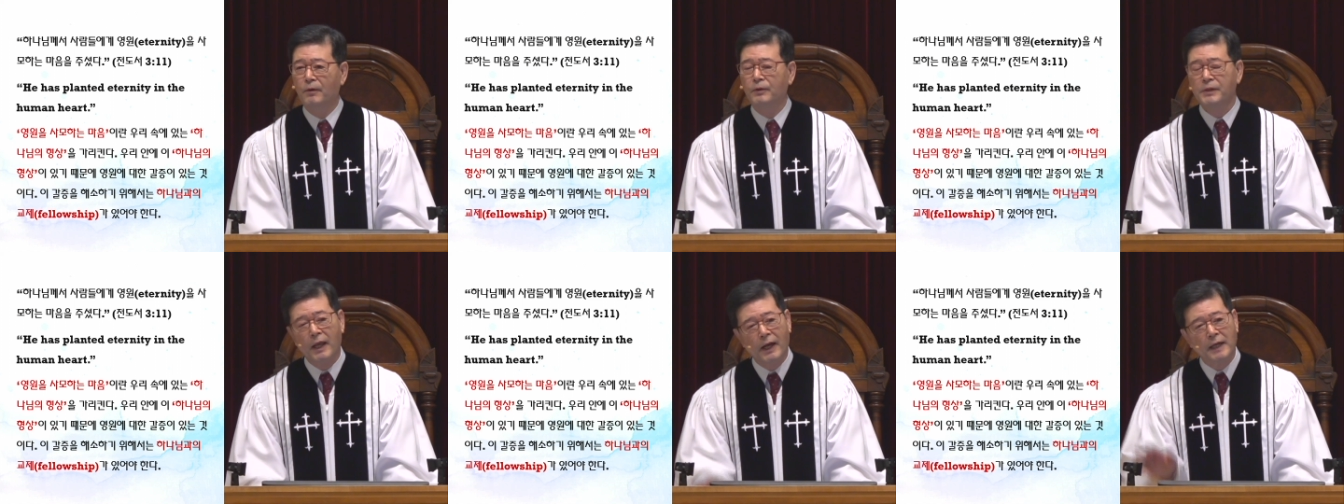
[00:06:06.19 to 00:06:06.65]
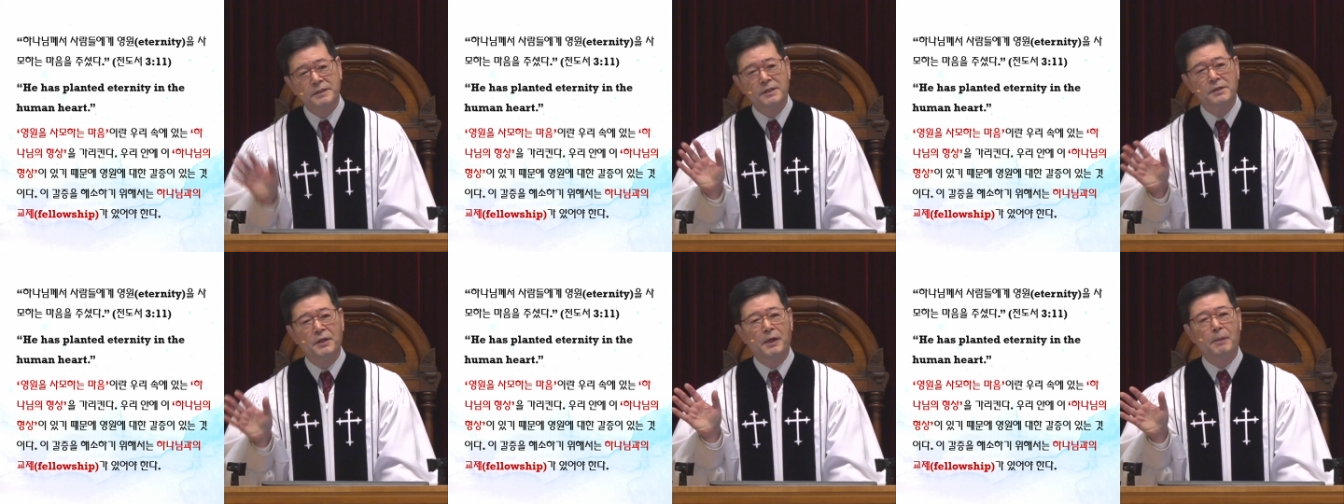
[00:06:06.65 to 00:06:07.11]
뭐 네
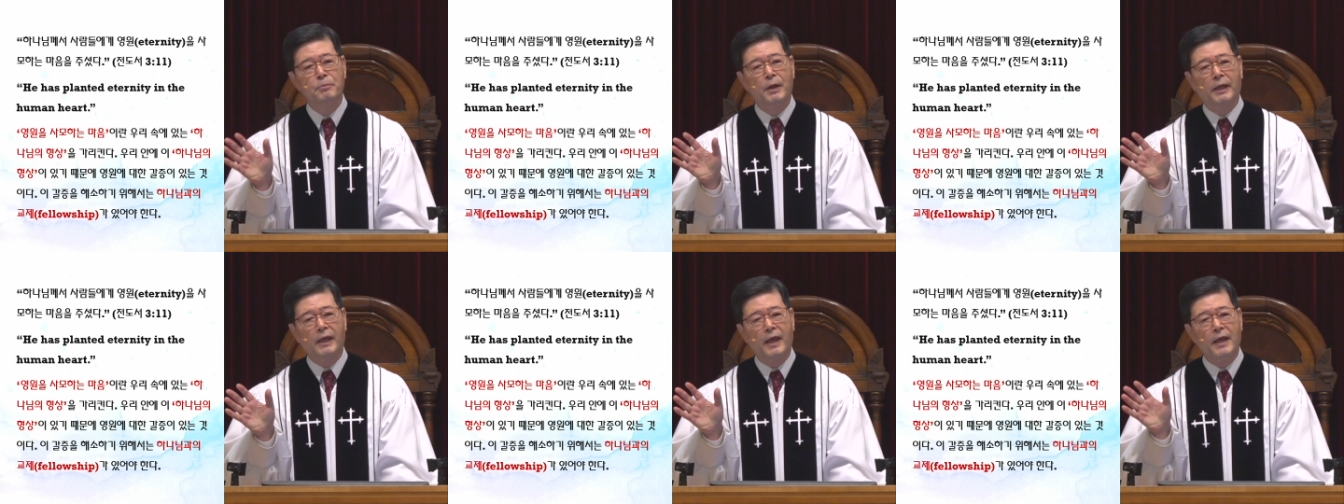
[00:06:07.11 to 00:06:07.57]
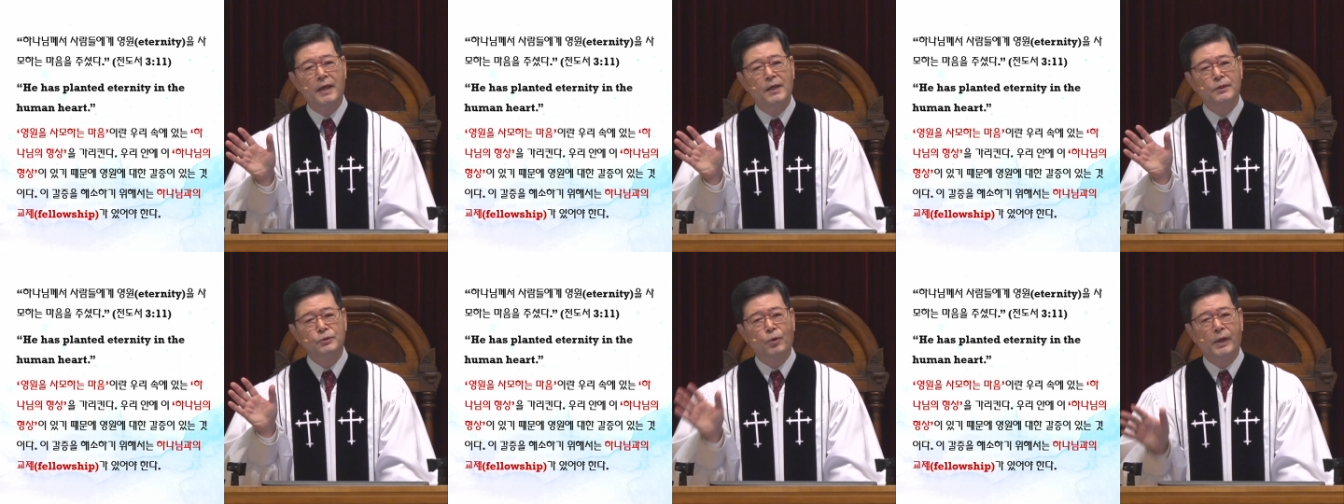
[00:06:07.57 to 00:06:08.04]
가지를 여러분에게
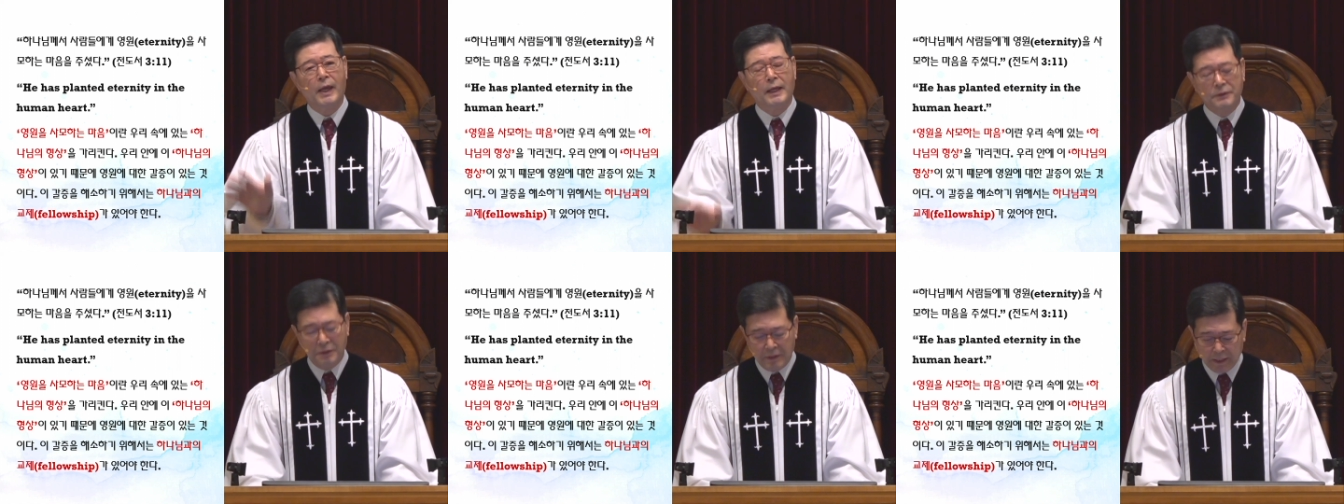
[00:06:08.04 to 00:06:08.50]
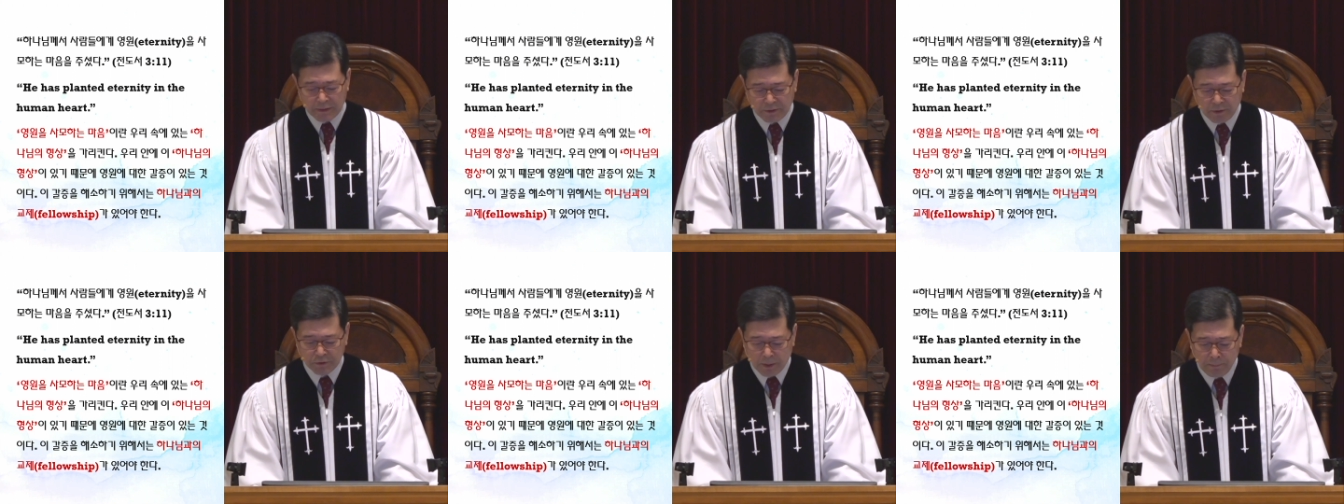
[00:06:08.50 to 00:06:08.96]
소개해
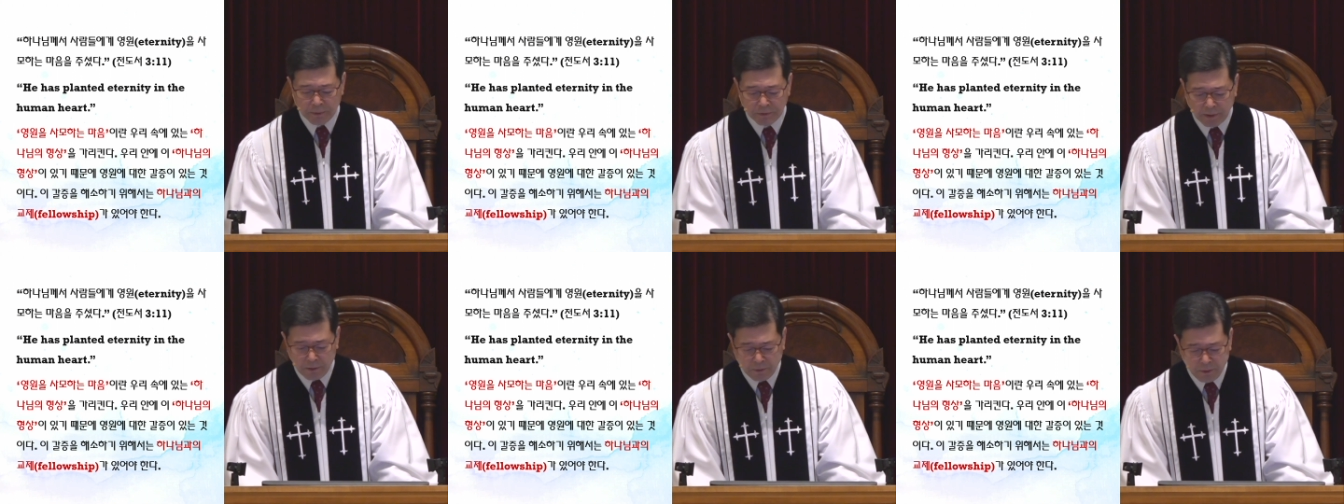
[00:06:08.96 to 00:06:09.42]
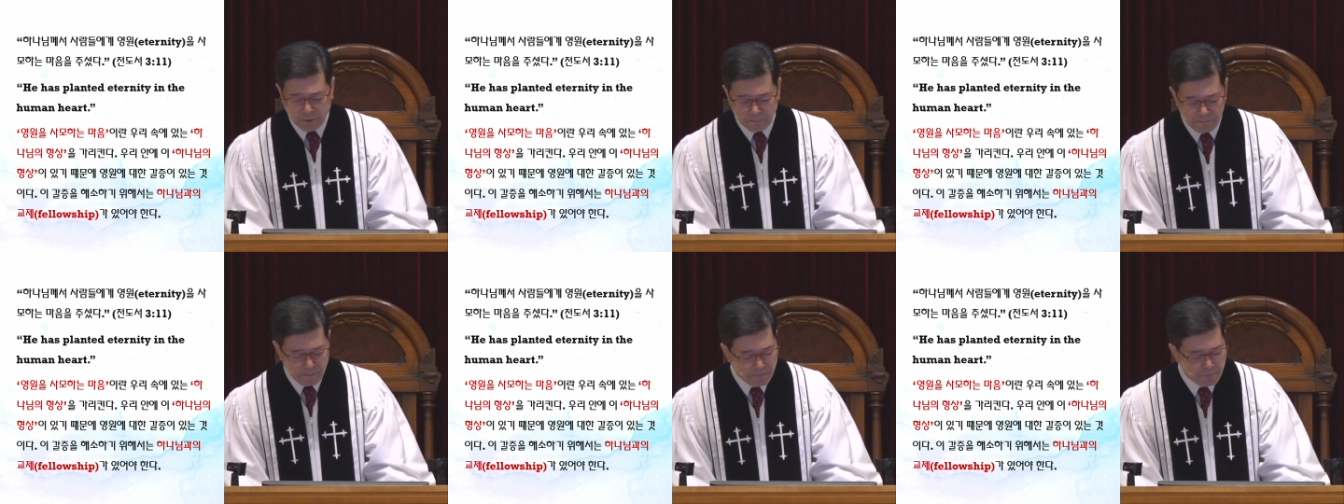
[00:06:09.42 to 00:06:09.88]
드리겠어요. 첫 번째로